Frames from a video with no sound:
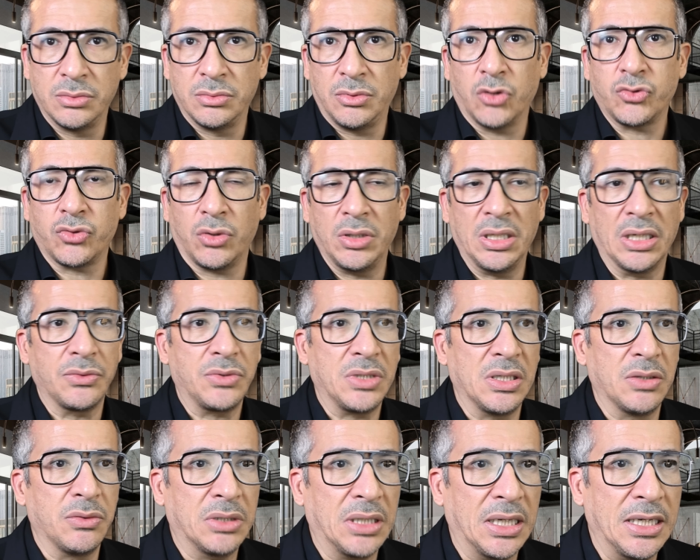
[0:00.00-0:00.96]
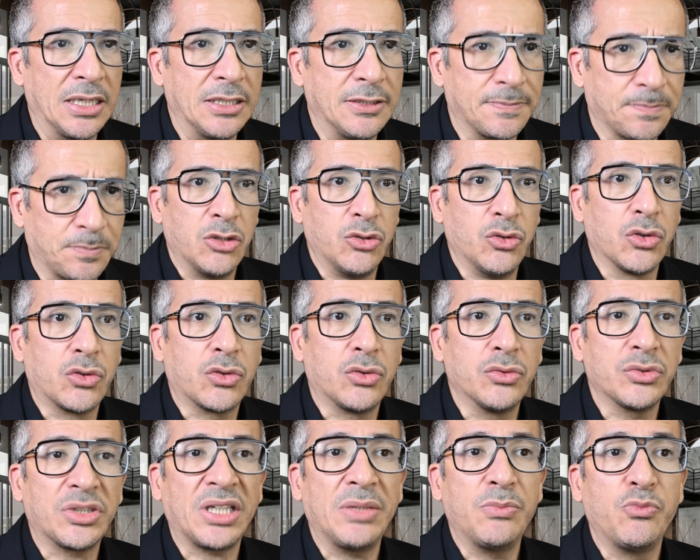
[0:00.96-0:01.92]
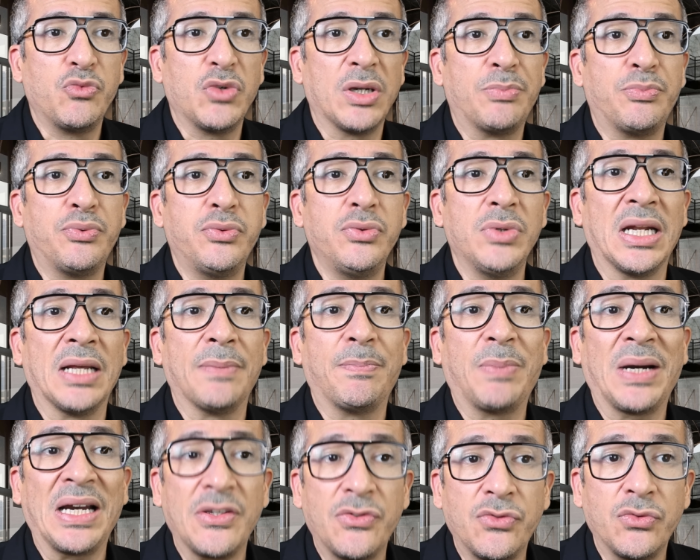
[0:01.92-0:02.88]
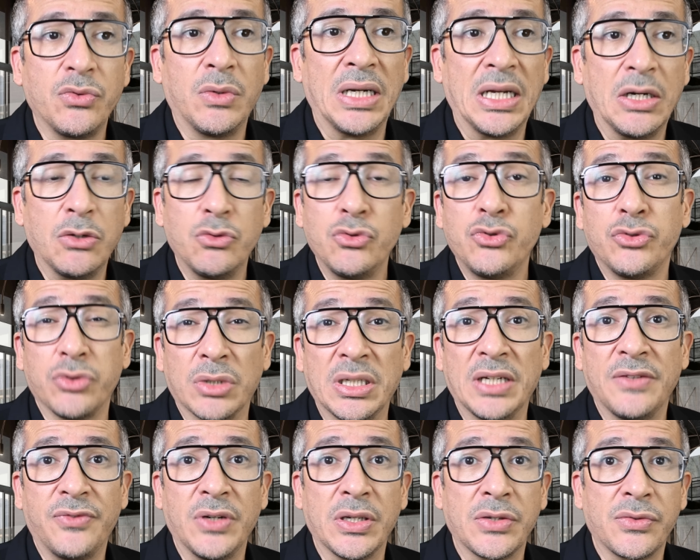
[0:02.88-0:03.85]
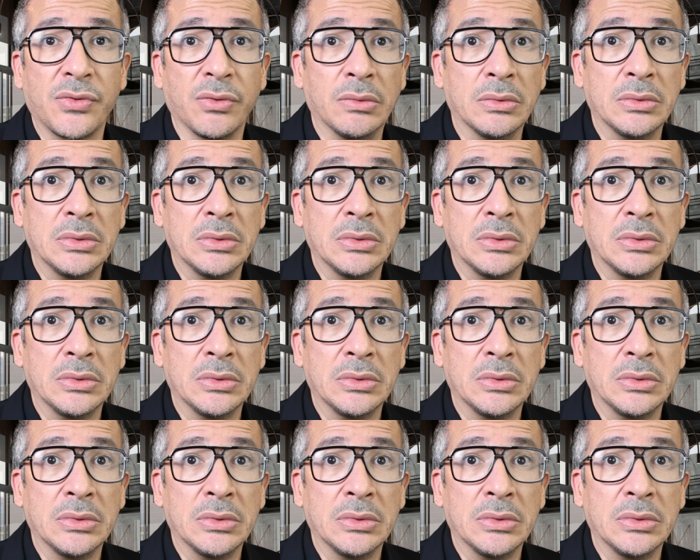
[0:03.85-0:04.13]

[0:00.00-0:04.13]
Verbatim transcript: entre la Russie et l'Ukraine ne contribuait plus à la pression à la hausse sur l'inflation.